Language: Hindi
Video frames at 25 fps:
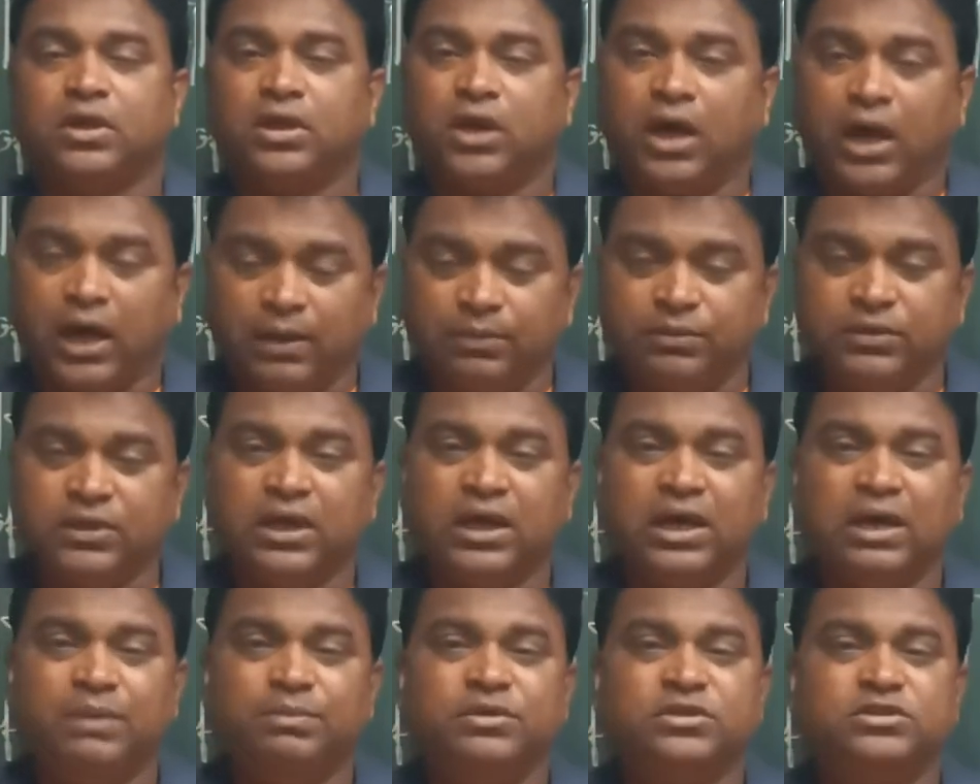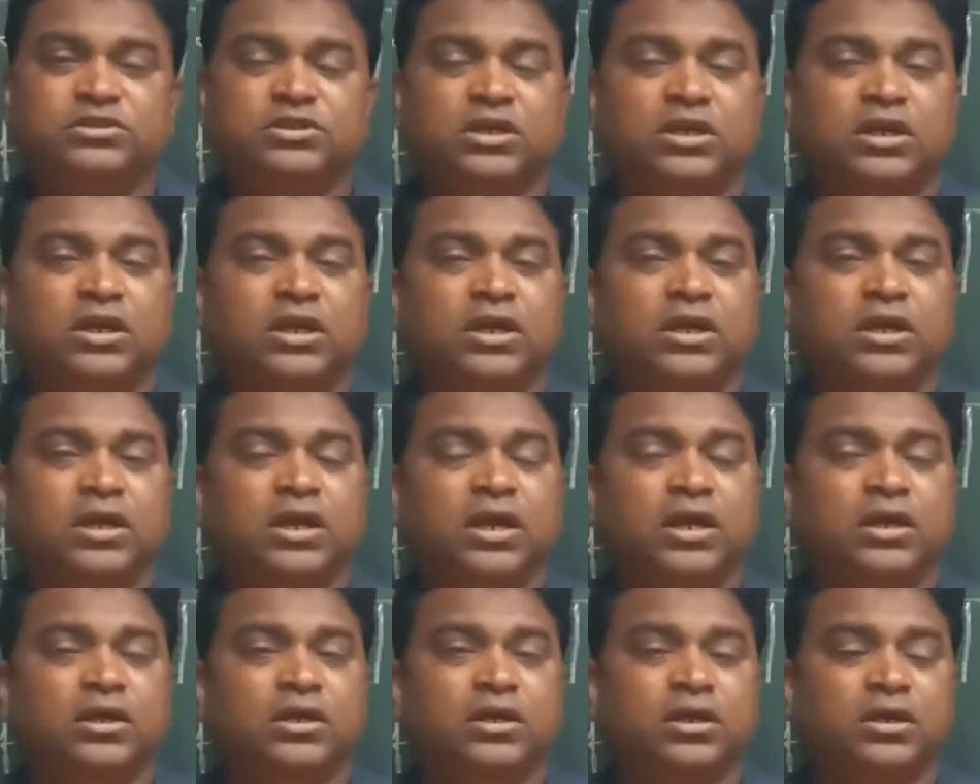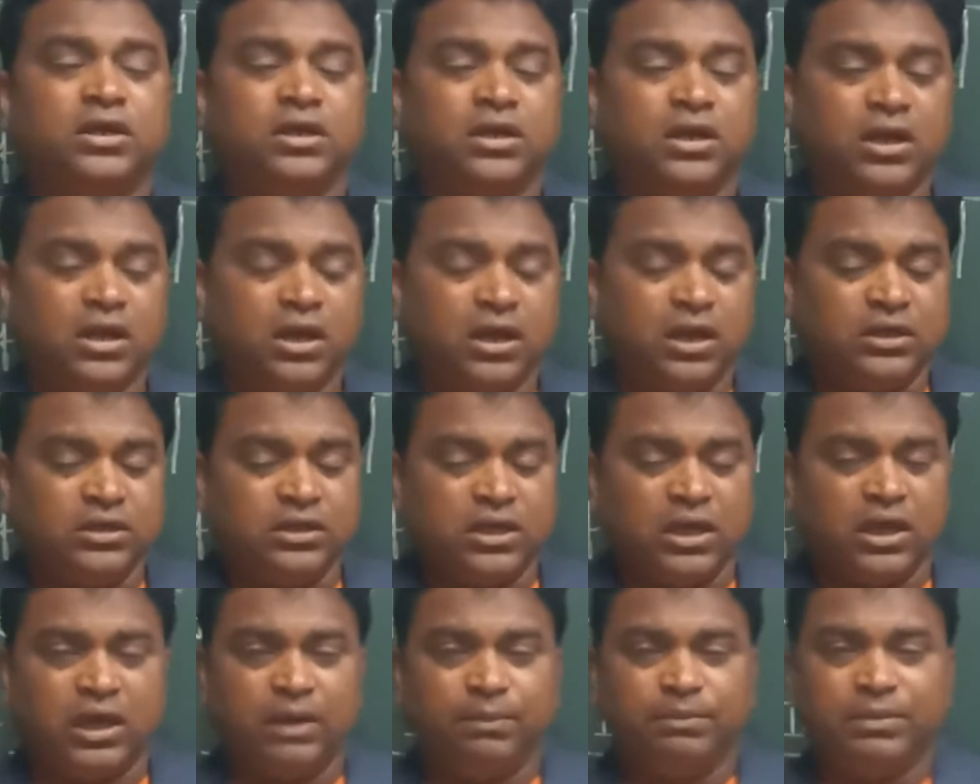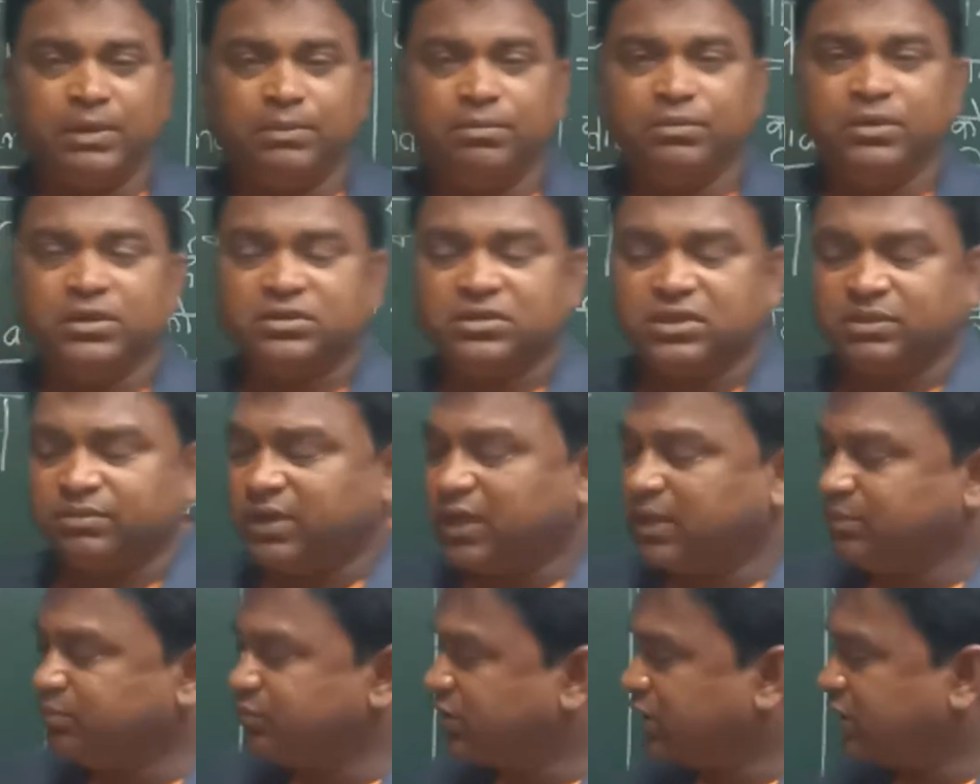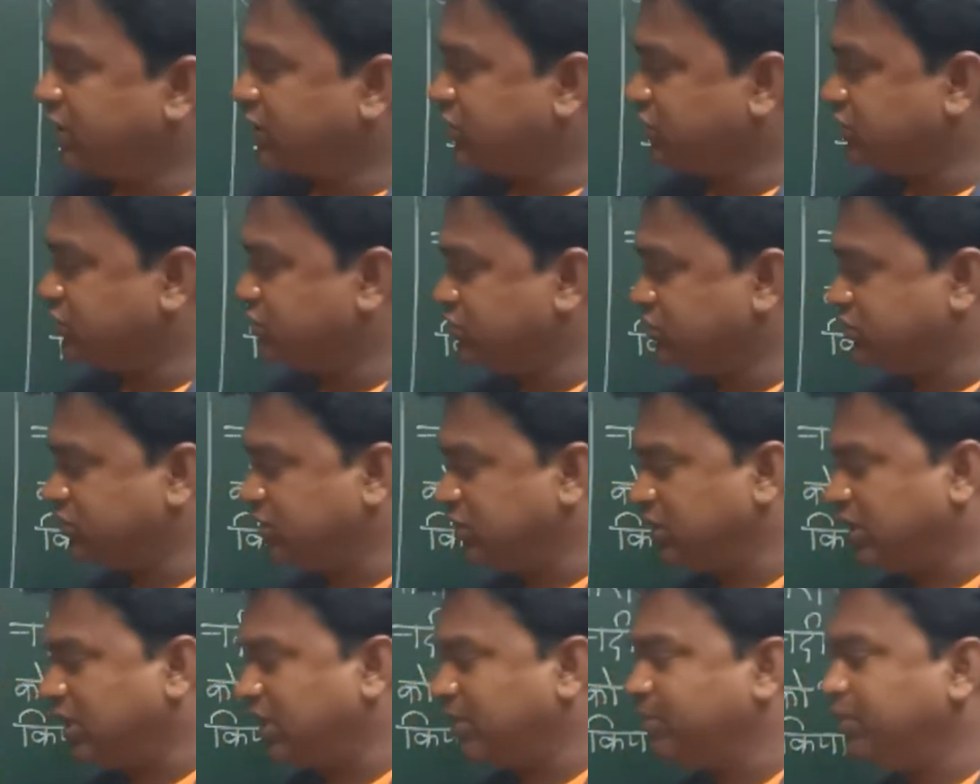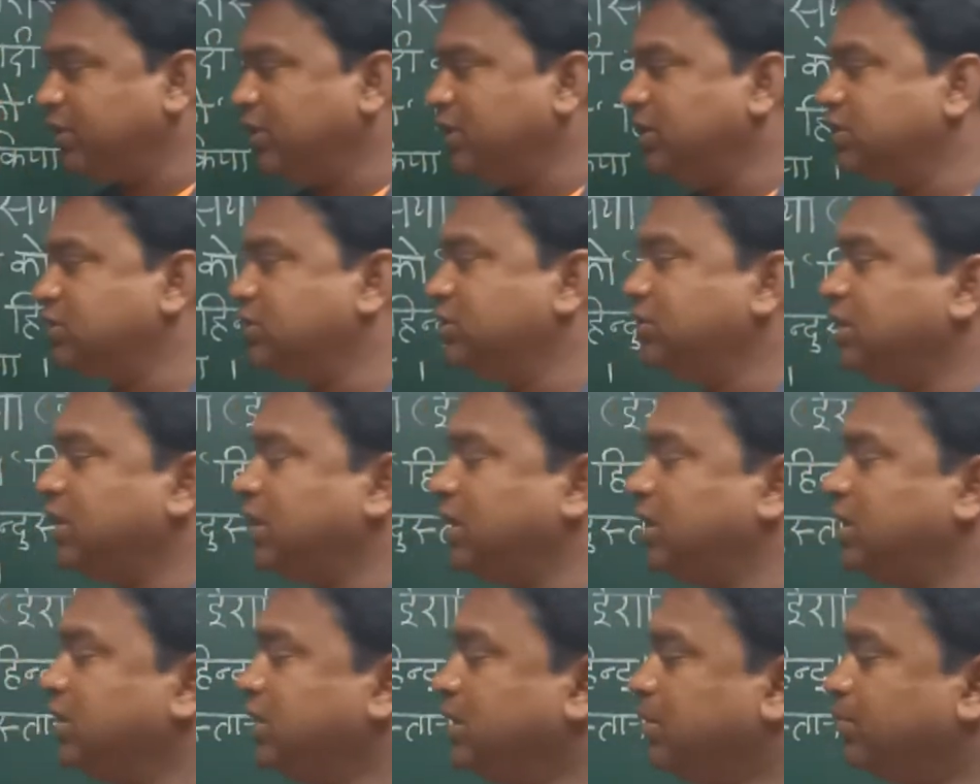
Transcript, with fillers: अब यहाँ पे चल रहे हैं कि यहाँ पे हमने तमाम तरह की चीज़ें यहाँ पर लिख दिया